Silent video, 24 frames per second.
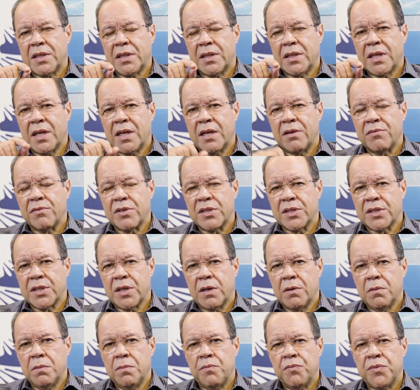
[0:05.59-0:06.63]
de
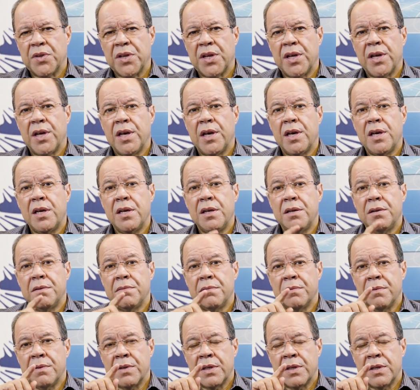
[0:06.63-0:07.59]
televisão em